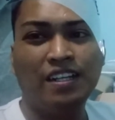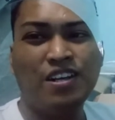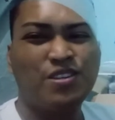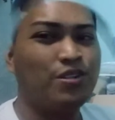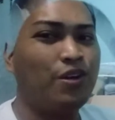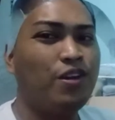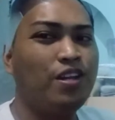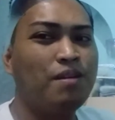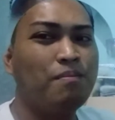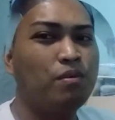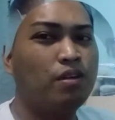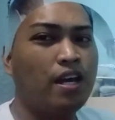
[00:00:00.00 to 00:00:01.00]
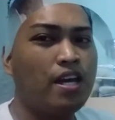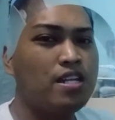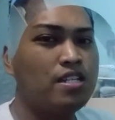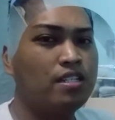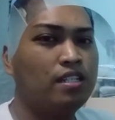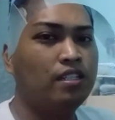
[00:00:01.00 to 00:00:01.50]
So, yun lang po
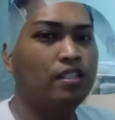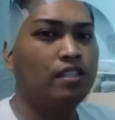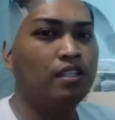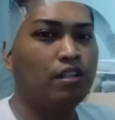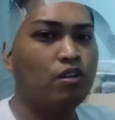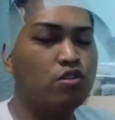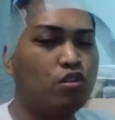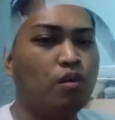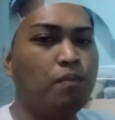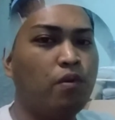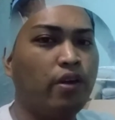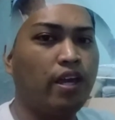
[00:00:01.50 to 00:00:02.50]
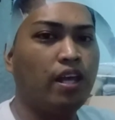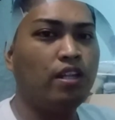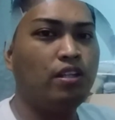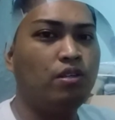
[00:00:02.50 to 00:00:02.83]
guys. Gusto ko pong i-end